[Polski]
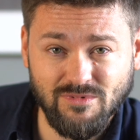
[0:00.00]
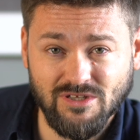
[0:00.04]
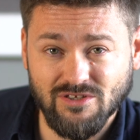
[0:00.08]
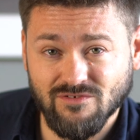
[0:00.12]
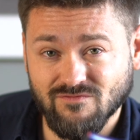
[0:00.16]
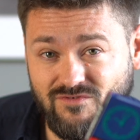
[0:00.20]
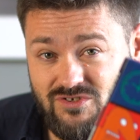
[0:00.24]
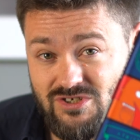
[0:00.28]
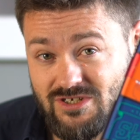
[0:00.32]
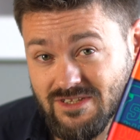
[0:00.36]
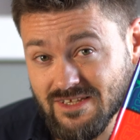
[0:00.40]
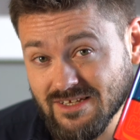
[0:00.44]

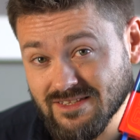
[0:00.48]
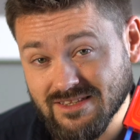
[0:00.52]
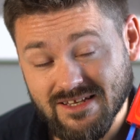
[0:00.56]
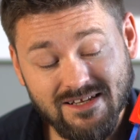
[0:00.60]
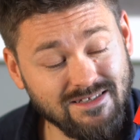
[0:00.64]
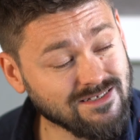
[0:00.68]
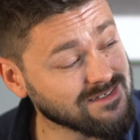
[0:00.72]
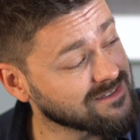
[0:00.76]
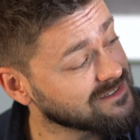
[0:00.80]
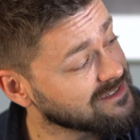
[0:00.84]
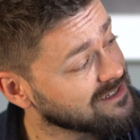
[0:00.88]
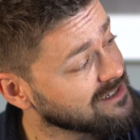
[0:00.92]
mianowicie tej
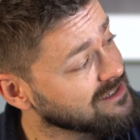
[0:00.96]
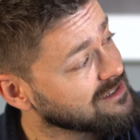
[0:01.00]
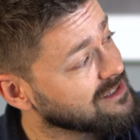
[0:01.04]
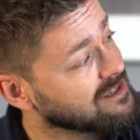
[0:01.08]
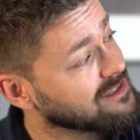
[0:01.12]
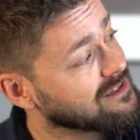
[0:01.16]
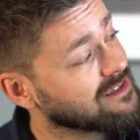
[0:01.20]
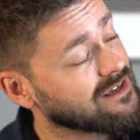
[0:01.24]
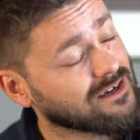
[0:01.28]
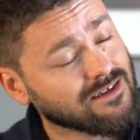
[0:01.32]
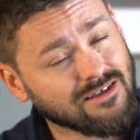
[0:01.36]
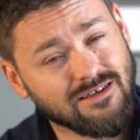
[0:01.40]

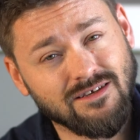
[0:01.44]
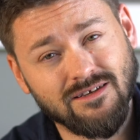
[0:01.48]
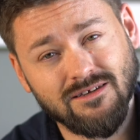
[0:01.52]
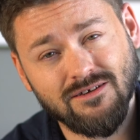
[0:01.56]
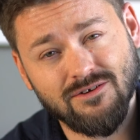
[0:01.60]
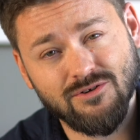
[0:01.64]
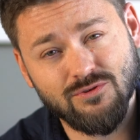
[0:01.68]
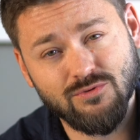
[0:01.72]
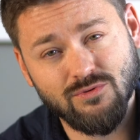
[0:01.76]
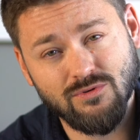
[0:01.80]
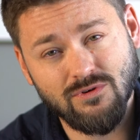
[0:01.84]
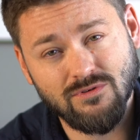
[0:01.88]
tradycyjnej,
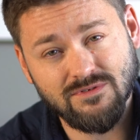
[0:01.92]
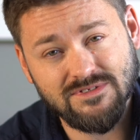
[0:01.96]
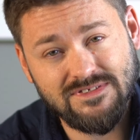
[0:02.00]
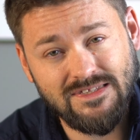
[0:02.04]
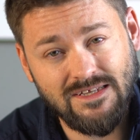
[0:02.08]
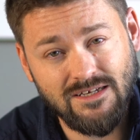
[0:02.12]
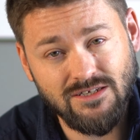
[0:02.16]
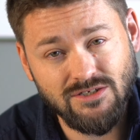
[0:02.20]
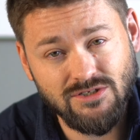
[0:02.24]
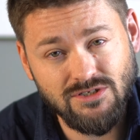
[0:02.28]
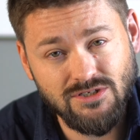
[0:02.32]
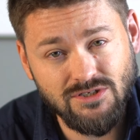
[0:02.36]
takiej, którą
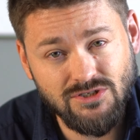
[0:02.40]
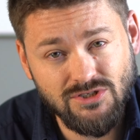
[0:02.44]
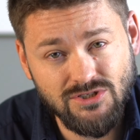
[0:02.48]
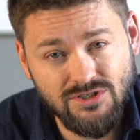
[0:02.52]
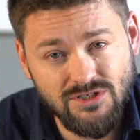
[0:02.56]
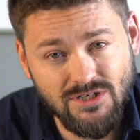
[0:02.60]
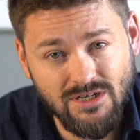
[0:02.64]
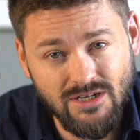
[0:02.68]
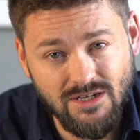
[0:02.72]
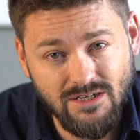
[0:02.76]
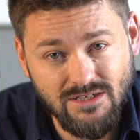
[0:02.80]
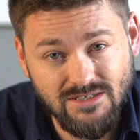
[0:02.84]

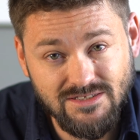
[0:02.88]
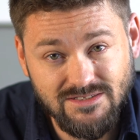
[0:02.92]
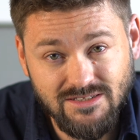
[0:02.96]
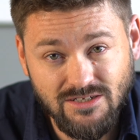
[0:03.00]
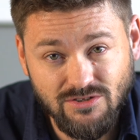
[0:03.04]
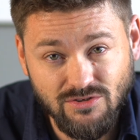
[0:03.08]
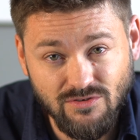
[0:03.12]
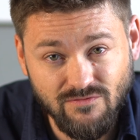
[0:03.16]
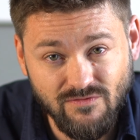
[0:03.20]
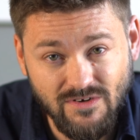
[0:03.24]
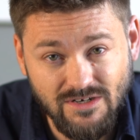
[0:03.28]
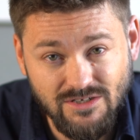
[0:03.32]
znaleźliście i
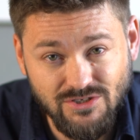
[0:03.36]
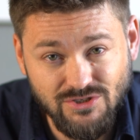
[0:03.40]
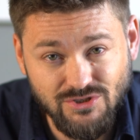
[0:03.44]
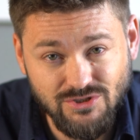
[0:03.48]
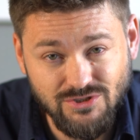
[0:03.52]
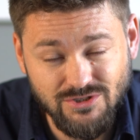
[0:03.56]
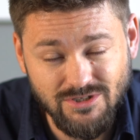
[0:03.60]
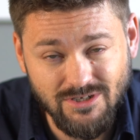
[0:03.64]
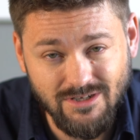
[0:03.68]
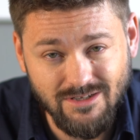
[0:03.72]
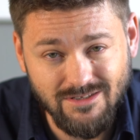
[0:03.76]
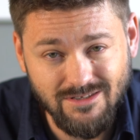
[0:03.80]

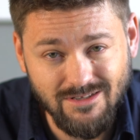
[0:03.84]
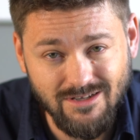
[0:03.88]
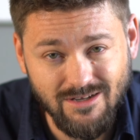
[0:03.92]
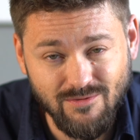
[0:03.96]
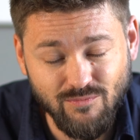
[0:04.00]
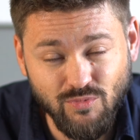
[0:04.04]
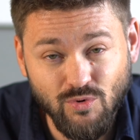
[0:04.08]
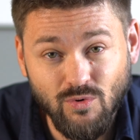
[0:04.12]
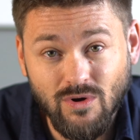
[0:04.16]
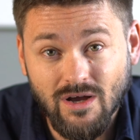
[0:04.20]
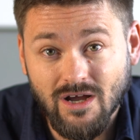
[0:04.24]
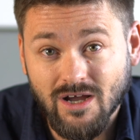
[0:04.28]
znajdowaliście
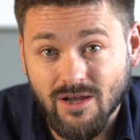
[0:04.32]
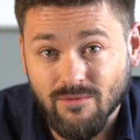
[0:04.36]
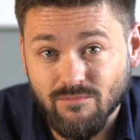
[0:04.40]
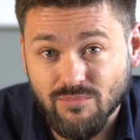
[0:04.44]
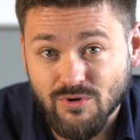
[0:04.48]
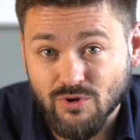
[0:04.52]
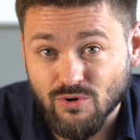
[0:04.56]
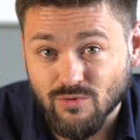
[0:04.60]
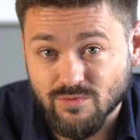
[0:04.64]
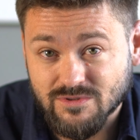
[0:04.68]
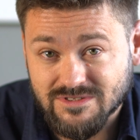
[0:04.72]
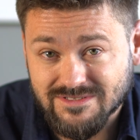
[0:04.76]
na półkach
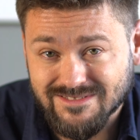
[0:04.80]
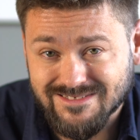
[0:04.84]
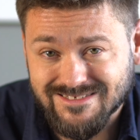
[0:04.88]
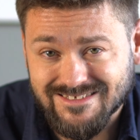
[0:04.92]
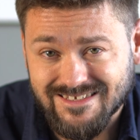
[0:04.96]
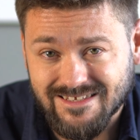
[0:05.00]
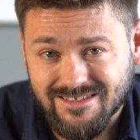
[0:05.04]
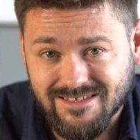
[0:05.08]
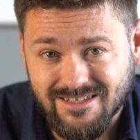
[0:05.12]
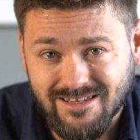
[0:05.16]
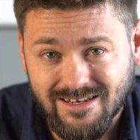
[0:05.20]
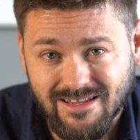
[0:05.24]
Empiku przez
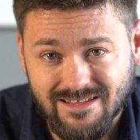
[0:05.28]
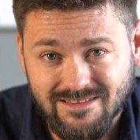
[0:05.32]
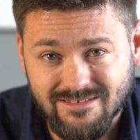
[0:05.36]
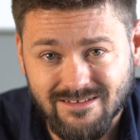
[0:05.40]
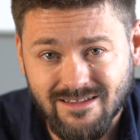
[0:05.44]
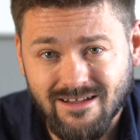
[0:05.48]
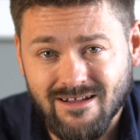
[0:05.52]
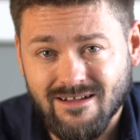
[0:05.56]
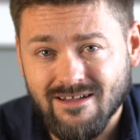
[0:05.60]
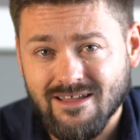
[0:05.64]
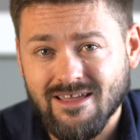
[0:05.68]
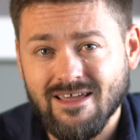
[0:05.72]
ostatnie
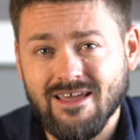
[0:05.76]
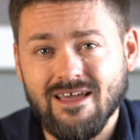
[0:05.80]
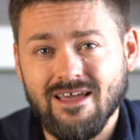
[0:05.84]
lata,